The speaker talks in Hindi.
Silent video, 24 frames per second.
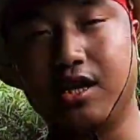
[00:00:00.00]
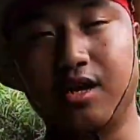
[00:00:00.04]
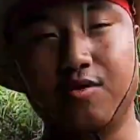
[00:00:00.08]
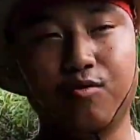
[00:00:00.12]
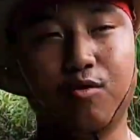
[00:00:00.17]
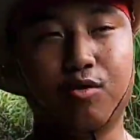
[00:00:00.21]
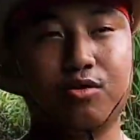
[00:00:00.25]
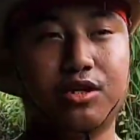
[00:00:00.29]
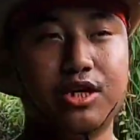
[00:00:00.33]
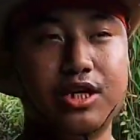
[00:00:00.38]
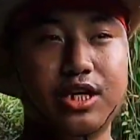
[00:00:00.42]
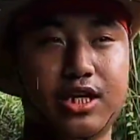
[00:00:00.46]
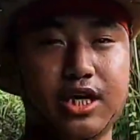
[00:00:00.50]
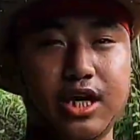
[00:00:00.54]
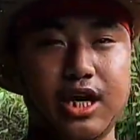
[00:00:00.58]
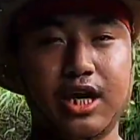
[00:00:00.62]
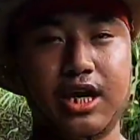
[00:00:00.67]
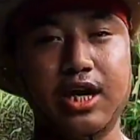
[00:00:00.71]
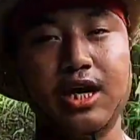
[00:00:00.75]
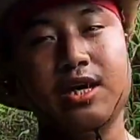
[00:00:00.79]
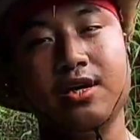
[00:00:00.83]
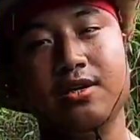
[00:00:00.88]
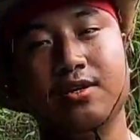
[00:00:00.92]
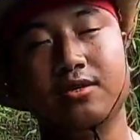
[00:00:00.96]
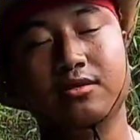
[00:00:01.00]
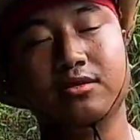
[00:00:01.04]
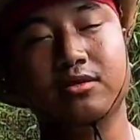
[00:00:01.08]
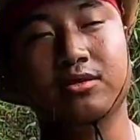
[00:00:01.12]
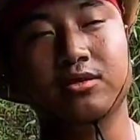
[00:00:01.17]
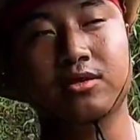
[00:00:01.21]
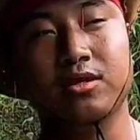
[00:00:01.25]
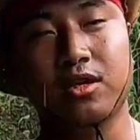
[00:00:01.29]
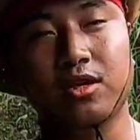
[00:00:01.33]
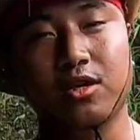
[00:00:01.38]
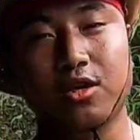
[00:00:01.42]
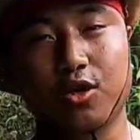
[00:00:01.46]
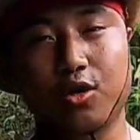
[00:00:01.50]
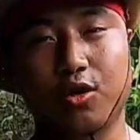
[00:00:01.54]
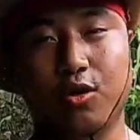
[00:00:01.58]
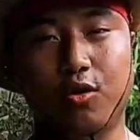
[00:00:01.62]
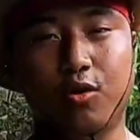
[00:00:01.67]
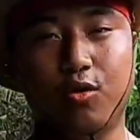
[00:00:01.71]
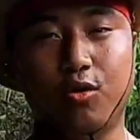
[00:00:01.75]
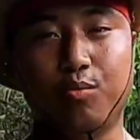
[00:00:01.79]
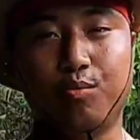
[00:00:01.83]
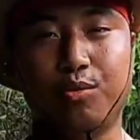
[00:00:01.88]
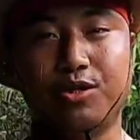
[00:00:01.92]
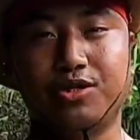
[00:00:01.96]
दे रहा है वो तिंके है
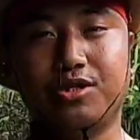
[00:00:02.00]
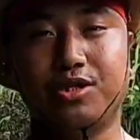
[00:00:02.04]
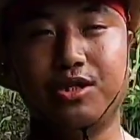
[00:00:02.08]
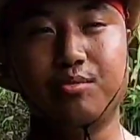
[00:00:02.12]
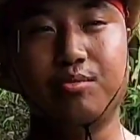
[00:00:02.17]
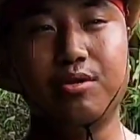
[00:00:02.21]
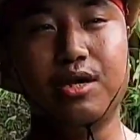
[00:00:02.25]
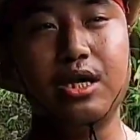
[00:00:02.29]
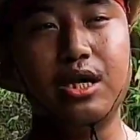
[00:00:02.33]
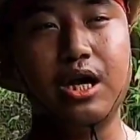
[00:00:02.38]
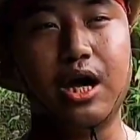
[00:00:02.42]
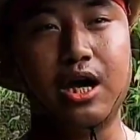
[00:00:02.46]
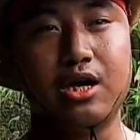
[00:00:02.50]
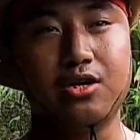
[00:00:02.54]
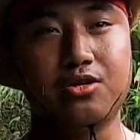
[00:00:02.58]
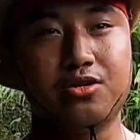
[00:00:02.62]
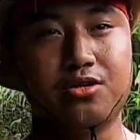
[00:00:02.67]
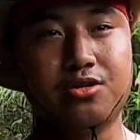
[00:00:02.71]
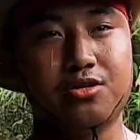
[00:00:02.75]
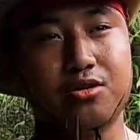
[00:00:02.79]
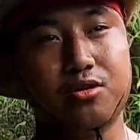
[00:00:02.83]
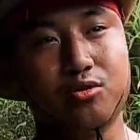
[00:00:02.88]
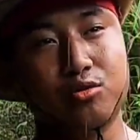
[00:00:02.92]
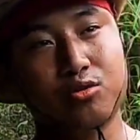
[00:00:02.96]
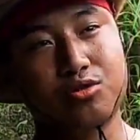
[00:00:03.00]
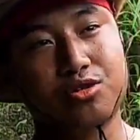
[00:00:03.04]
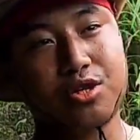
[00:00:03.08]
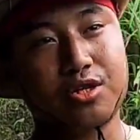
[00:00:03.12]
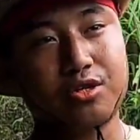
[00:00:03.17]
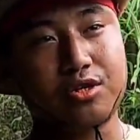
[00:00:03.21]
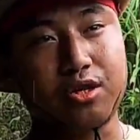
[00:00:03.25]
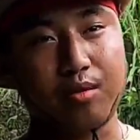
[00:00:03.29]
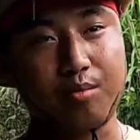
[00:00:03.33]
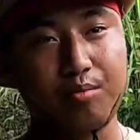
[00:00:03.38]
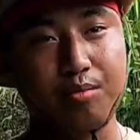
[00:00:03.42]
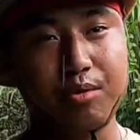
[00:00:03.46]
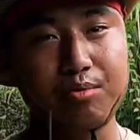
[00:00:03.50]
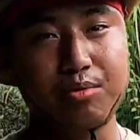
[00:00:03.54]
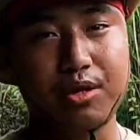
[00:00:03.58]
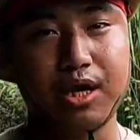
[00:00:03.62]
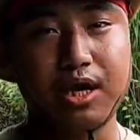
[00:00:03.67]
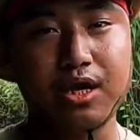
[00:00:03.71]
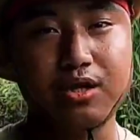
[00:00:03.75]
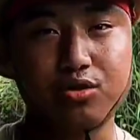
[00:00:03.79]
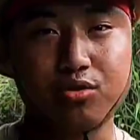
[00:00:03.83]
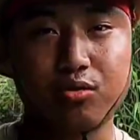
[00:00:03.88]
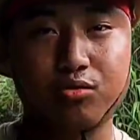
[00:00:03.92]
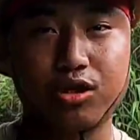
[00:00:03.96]
और बस्ती में आज दूसरा तरफ में भी
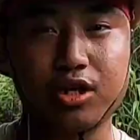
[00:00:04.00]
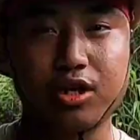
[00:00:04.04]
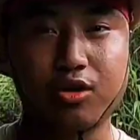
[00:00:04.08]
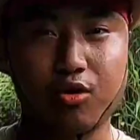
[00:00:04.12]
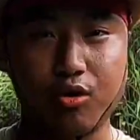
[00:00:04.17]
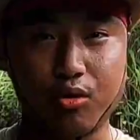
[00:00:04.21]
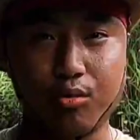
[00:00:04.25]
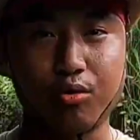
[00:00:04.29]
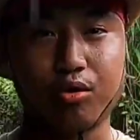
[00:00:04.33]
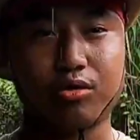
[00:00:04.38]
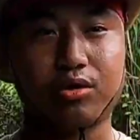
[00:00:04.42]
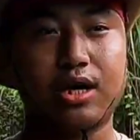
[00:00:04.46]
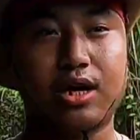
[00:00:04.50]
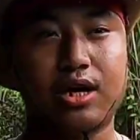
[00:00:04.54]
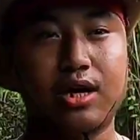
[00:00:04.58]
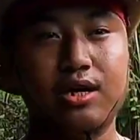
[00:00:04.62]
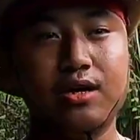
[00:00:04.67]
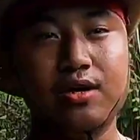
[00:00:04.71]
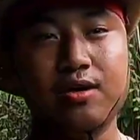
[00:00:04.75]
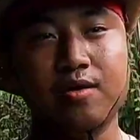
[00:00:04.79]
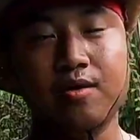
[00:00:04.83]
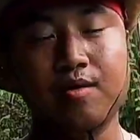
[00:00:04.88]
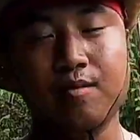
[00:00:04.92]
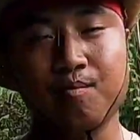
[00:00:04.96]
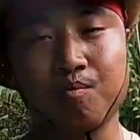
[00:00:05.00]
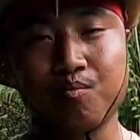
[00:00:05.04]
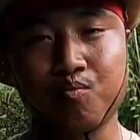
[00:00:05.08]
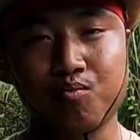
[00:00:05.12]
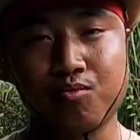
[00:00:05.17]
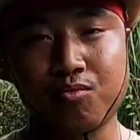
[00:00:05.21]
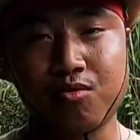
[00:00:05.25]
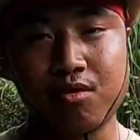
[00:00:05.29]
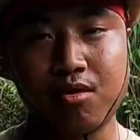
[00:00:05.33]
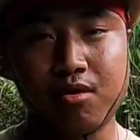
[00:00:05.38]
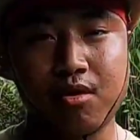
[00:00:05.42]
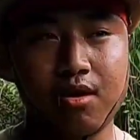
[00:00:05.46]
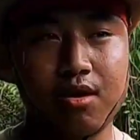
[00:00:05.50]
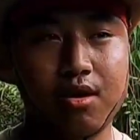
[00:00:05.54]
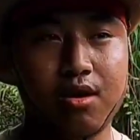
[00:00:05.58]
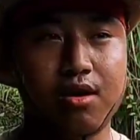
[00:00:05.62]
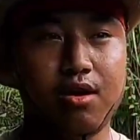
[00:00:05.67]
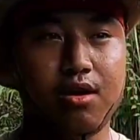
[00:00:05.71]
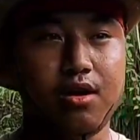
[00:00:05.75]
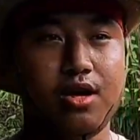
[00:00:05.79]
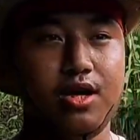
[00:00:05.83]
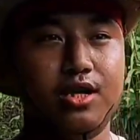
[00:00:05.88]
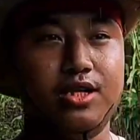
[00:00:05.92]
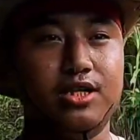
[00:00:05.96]
है जो टिंखो बोलता है
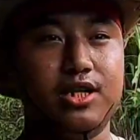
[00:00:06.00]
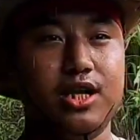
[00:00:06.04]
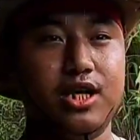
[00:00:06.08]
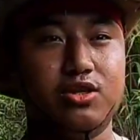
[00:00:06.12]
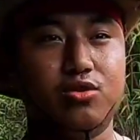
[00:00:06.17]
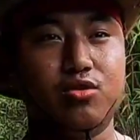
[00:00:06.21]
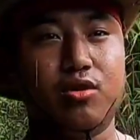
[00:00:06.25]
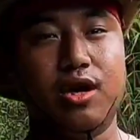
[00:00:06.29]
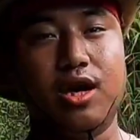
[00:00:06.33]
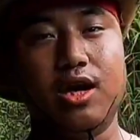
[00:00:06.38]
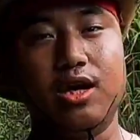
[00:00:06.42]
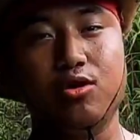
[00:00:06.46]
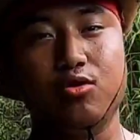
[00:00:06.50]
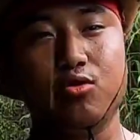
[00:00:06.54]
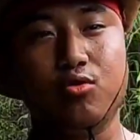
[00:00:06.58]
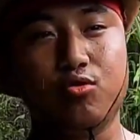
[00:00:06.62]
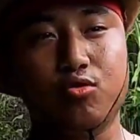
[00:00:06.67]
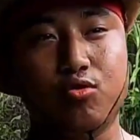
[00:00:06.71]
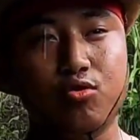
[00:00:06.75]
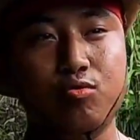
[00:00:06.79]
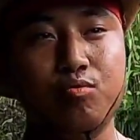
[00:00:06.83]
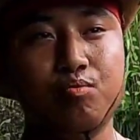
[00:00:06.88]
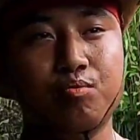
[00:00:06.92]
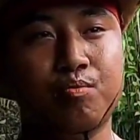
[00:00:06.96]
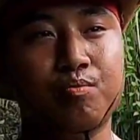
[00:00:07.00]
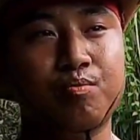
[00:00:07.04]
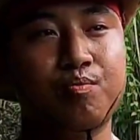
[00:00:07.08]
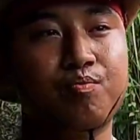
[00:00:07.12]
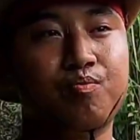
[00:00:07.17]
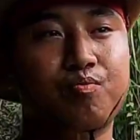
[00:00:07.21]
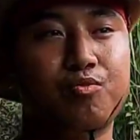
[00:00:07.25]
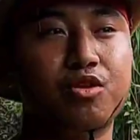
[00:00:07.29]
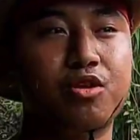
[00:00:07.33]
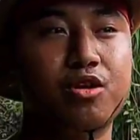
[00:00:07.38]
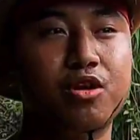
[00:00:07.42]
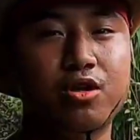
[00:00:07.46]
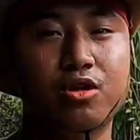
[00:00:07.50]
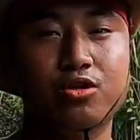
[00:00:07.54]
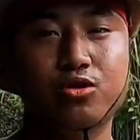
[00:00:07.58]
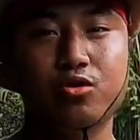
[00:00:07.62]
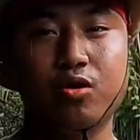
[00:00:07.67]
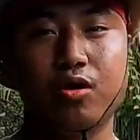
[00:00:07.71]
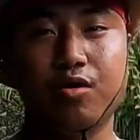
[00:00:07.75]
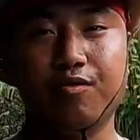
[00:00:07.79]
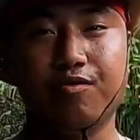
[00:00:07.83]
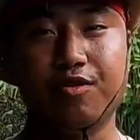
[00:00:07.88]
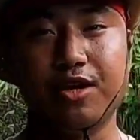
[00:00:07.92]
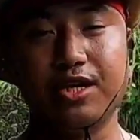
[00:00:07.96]
ये जो है लुकुम
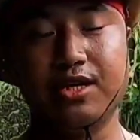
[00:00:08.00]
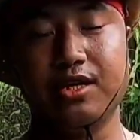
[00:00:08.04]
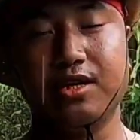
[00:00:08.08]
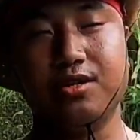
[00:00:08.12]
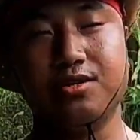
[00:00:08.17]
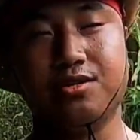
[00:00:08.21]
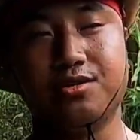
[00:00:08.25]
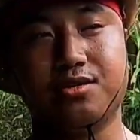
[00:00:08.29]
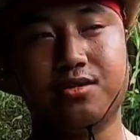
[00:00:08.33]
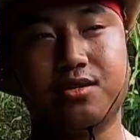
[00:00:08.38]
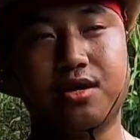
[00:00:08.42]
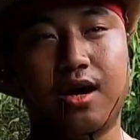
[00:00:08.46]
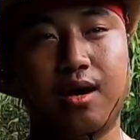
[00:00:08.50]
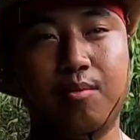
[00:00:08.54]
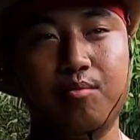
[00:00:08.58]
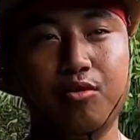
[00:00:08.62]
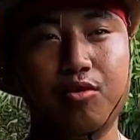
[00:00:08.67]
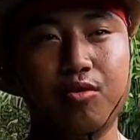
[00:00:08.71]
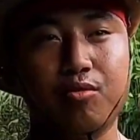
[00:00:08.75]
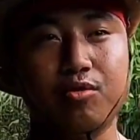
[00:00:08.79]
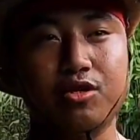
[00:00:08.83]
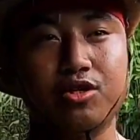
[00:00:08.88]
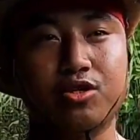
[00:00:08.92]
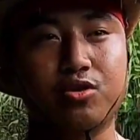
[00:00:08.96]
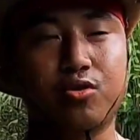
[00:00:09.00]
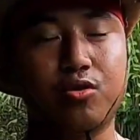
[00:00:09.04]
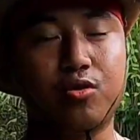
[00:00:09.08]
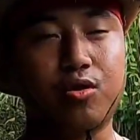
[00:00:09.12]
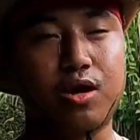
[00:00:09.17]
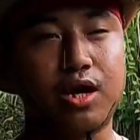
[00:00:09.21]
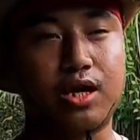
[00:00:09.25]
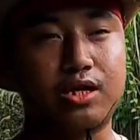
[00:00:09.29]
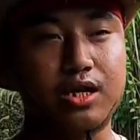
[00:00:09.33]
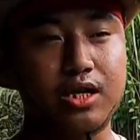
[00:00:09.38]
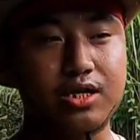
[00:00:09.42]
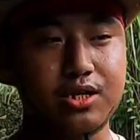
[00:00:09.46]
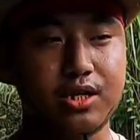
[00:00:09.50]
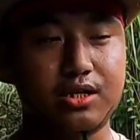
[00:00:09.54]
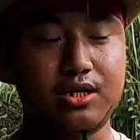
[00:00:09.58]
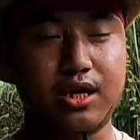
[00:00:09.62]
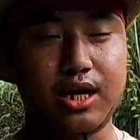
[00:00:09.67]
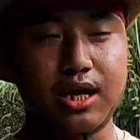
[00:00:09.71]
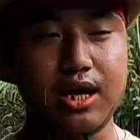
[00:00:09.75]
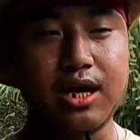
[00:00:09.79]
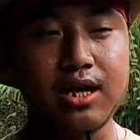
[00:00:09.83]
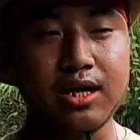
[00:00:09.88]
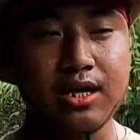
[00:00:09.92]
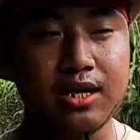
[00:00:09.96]
जो एवरी ईयर्स हम लोग इसको काटा
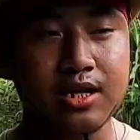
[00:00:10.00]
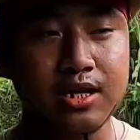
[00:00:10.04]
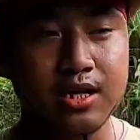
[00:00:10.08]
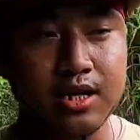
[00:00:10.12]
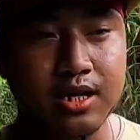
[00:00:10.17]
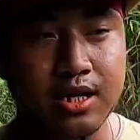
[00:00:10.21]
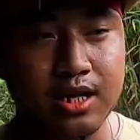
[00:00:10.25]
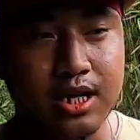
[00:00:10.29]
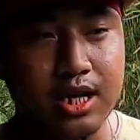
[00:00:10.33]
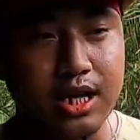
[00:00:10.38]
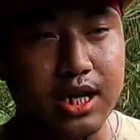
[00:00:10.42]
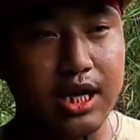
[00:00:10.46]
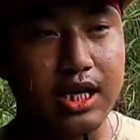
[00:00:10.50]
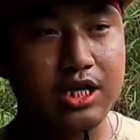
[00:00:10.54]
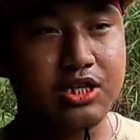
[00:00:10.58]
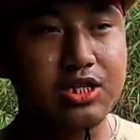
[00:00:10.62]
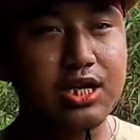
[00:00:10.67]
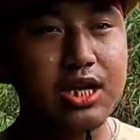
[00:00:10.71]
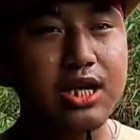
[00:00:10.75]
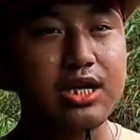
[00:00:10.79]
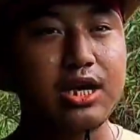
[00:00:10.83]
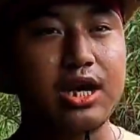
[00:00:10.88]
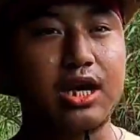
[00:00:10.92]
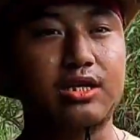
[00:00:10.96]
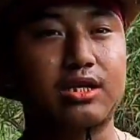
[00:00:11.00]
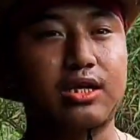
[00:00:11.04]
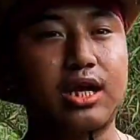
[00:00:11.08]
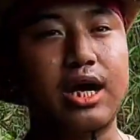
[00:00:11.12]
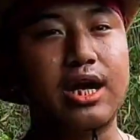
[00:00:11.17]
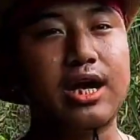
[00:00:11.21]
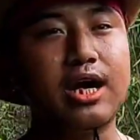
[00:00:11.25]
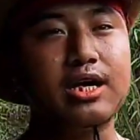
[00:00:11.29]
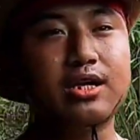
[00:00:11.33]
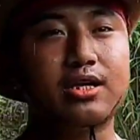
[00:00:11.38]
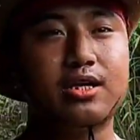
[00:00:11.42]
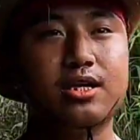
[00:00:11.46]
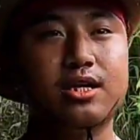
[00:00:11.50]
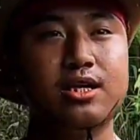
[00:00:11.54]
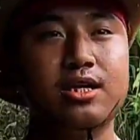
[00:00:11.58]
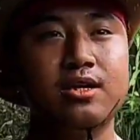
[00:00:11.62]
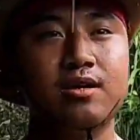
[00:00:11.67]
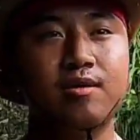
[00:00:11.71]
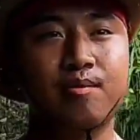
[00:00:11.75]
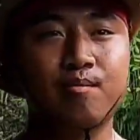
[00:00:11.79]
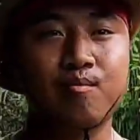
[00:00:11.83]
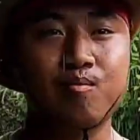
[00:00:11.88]
जाता है इसलिए काटता है कि